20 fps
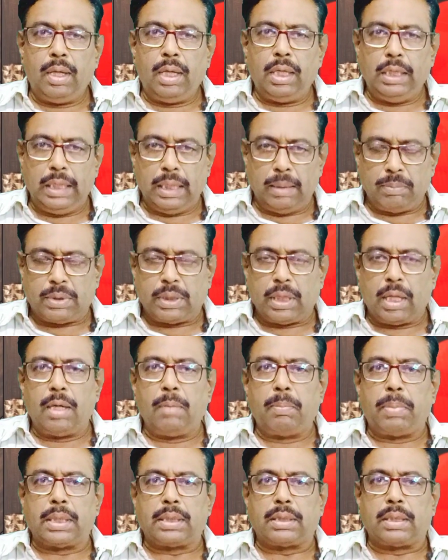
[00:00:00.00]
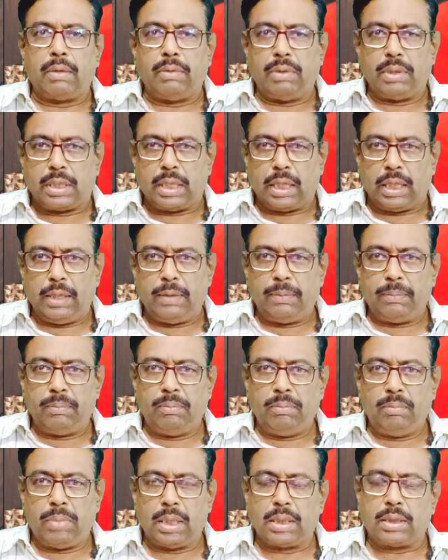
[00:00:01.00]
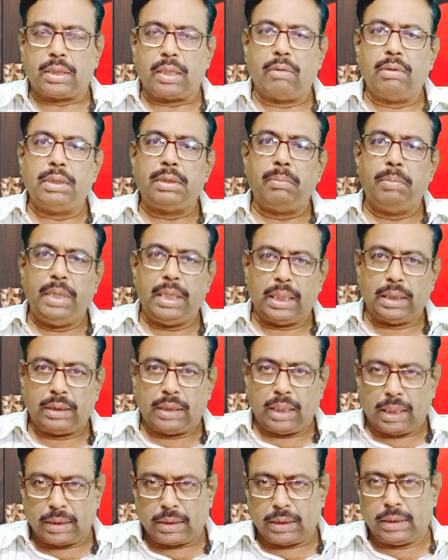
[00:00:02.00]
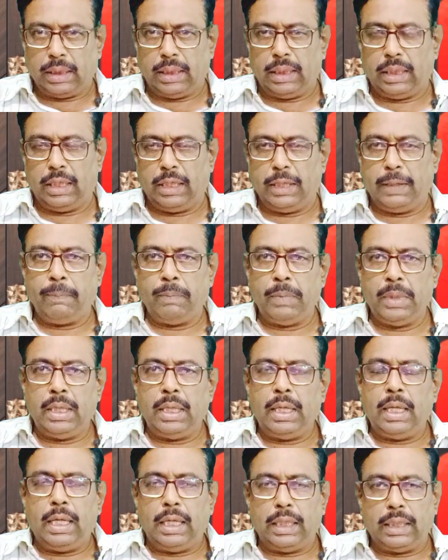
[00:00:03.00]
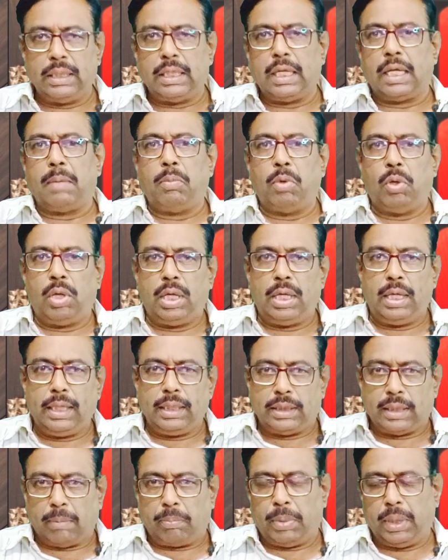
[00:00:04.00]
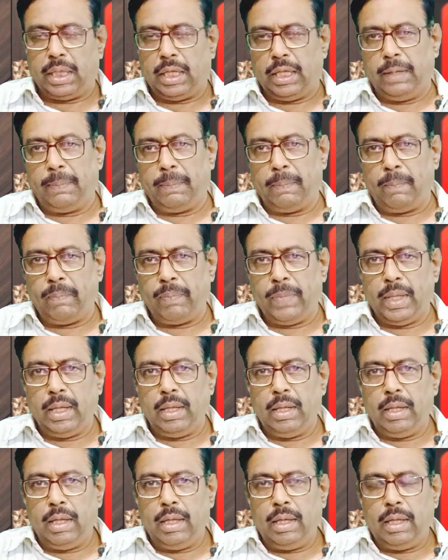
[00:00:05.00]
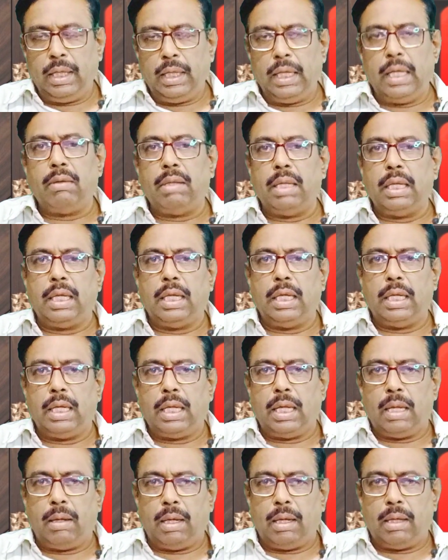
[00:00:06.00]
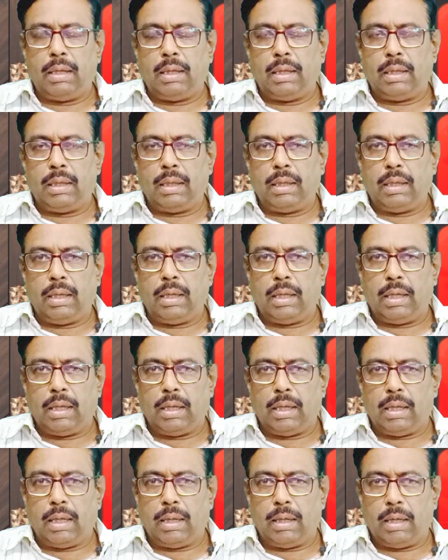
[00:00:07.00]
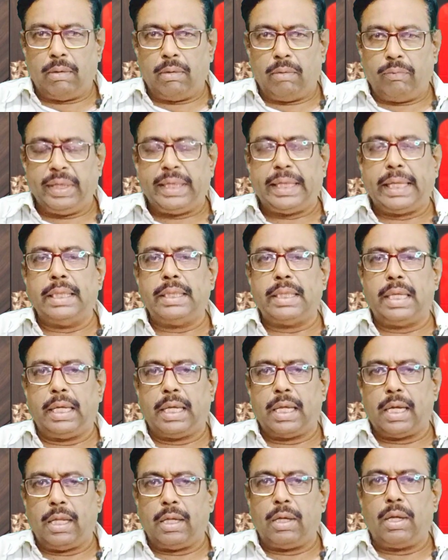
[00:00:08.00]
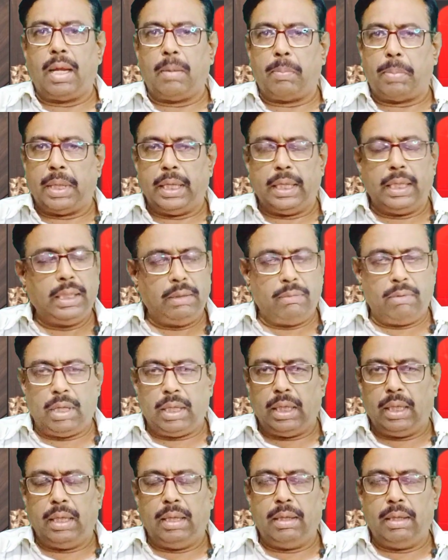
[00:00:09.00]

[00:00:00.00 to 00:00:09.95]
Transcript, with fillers: ఈ అంశాలను ప్రస్తావించాలి ప్రస్తావించి మీరంతా రచ్చ చేయండి లేదా జగన్మోహన్ రెడ్డికి చెప్పండి ఏ విధంగానైనా వికేంద్రీకరణను ఆపండి ఇది వారి